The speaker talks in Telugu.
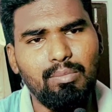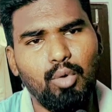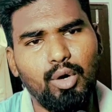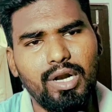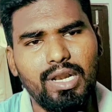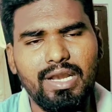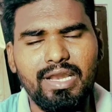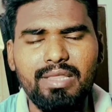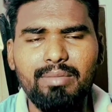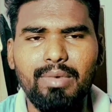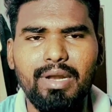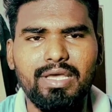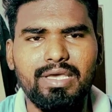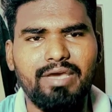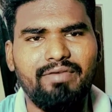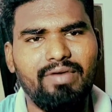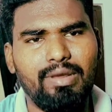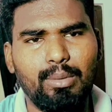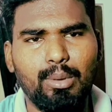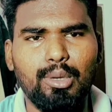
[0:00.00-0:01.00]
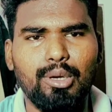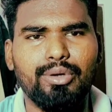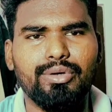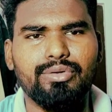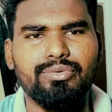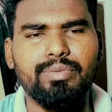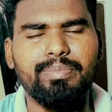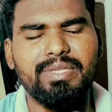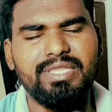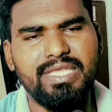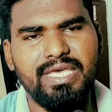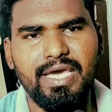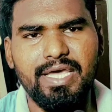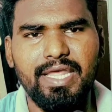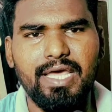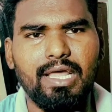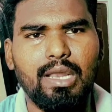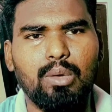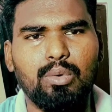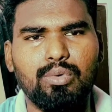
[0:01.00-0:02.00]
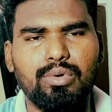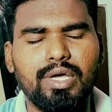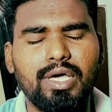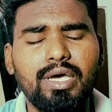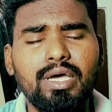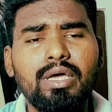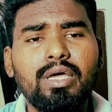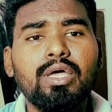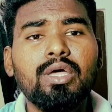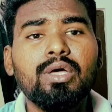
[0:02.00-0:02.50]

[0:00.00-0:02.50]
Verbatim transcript: మోడల్ అనేది మనకు అవైలబుల్గా ఉంటుంది ప్రతి ఏరియాలో కూడా